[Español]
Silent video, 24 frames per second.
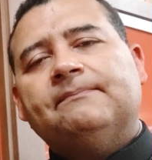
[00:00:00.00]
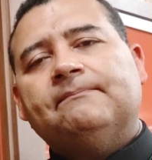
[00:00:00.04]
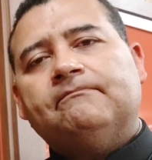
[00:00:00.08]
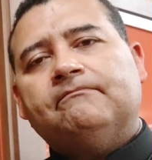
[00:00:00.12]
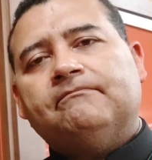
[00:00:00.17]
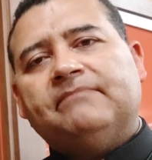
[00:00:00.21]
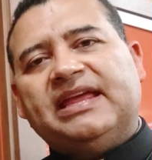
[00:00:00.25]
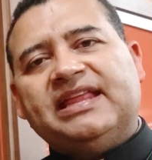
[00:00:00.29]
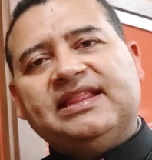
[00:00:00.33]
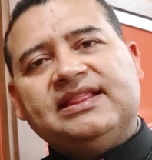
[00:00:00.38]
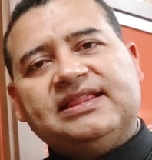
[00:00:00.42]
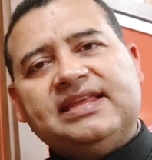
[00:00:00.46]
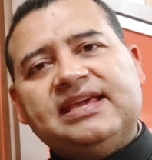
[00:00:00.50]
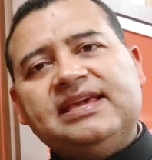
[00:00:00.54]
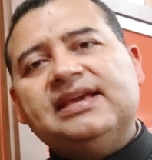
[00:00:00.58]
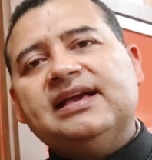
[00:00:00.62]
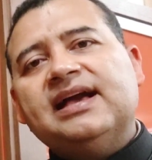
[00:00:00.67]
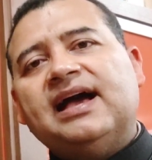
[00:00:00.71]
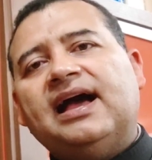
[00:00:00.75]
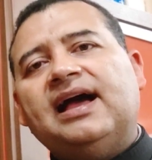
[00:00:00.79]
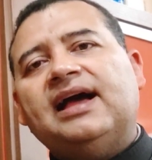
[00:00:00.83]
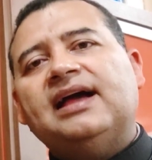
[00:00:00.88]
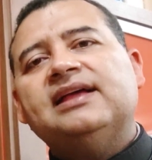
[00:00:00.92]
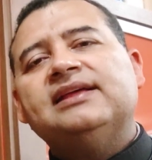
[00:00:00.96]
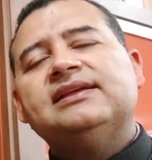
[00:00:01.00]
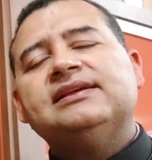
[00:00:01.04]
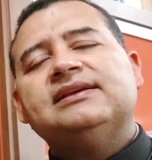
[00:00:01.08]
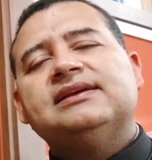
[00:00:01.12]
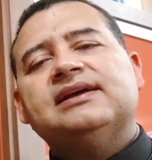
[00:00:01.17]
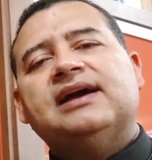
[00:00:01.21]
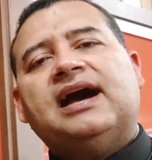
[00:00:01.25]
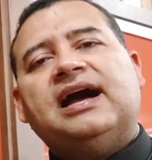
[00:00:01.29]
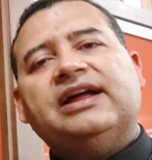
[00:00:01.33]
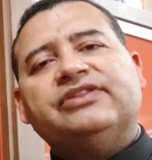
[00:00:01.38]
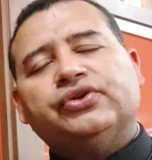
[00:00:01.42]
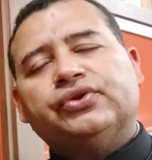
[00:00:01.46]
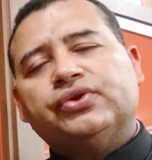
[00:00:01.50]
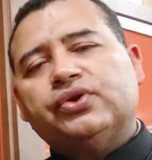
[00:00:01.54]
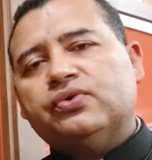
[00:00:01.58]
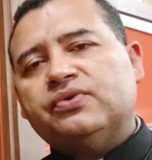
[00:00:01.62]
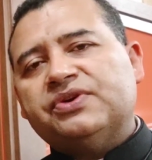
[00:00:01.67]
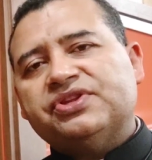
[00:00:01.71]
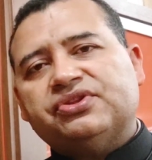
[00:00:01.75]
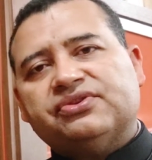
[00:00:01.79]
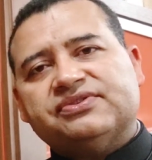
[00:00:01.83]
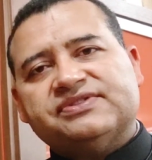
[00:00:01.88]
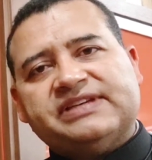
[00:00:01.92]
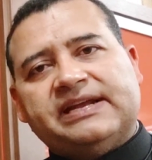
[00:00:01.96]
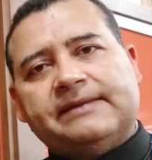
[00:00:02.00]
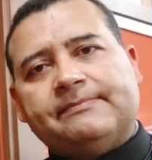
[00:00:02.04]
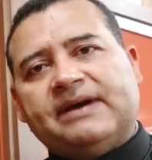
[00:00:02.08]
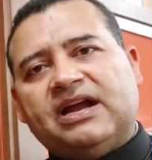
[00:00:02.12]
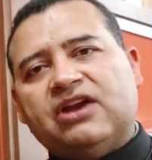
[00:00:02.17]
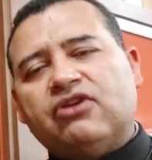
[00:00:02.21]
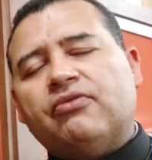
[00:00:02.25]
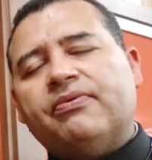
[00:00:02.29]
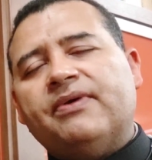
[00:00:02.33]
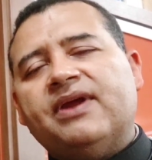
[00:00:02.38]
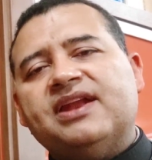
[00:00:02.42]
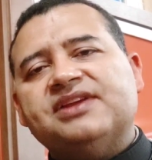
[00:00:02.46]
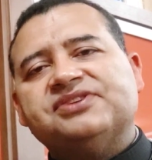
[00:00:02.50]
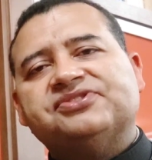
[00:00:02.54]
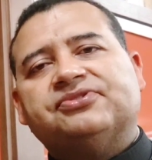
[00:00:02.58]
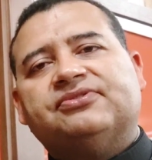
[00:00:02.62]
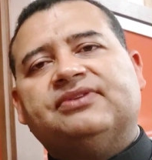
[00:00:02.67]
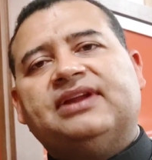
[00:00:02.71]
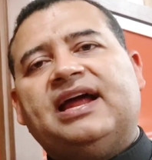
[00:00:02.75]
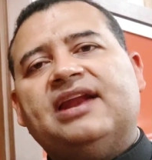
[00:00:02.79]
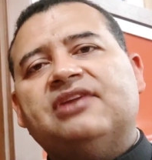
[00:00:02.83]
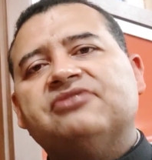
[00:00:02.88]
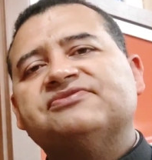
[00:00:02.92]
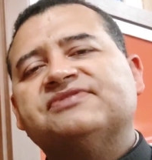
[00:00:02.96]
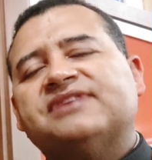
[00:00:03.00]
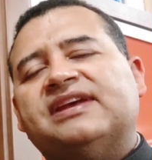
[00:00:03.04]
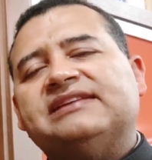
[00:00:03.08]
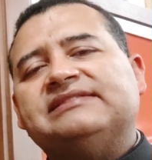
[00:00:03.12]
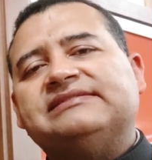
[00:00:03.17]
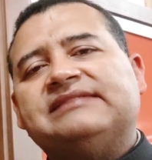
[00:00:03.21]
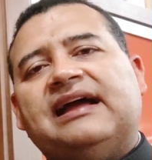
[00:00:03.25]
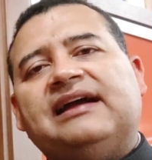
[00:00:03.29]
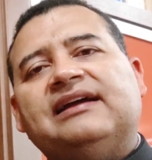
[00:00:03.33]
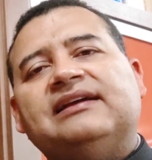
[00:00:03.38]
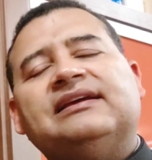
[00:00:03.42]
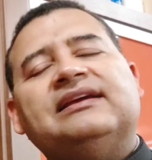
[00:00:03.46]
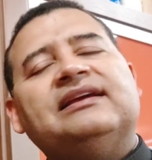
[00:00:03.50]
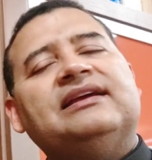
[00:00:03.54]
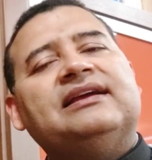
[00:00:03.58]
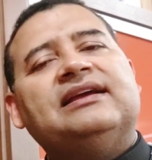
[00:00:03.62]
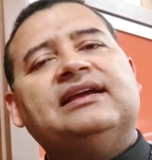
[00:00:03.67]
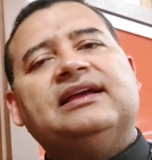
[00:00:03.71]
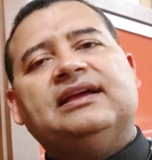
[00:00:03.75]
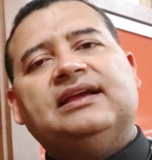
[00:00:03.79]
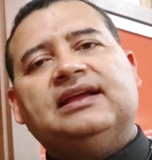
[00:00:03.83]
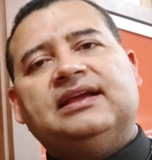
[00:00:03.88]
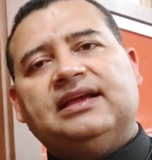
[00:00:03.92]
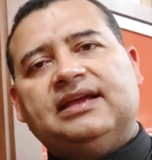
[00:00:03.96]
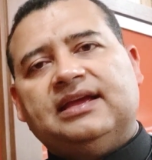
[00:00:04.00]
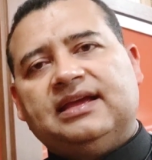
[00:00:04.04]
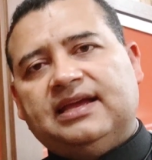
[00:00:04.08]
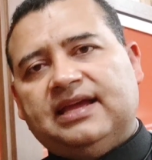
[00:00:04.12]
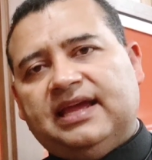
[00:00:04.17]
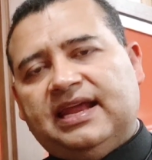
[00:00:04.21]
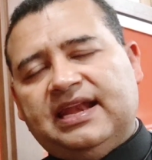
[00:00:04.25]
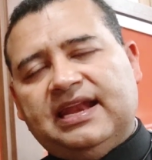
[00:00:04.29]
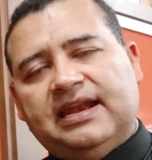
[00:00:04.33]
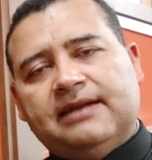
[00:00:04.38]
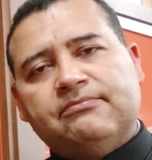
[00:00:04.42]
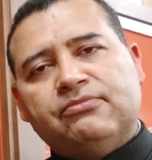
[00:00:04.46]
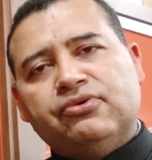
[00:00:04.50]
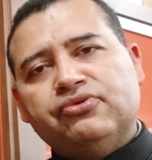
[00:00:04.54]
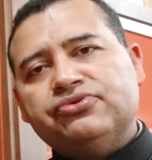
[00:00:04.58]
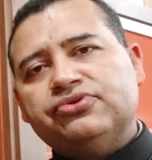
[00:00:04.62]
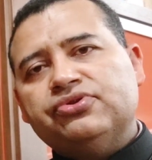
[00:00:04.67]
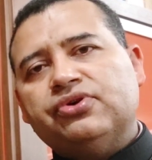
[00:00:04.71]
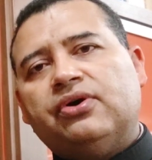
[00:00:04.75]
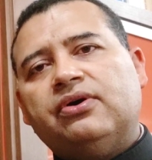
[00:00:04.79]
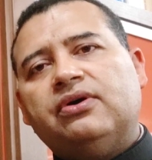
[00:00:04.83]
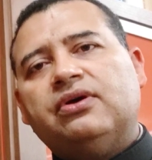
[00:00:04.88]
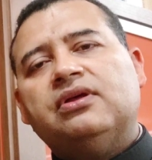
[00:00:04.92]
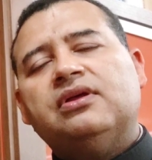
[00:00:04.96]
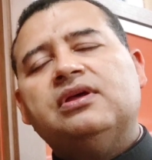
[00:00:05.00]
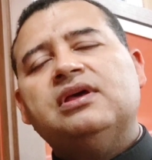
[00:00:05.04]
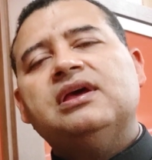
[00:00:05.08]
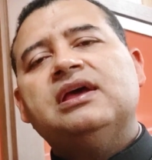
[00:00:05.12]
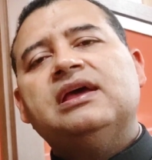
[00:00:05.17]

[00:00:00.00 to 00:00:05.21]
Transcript: bendiga a todos nuestros hermanos venezolanos que están en el mundo,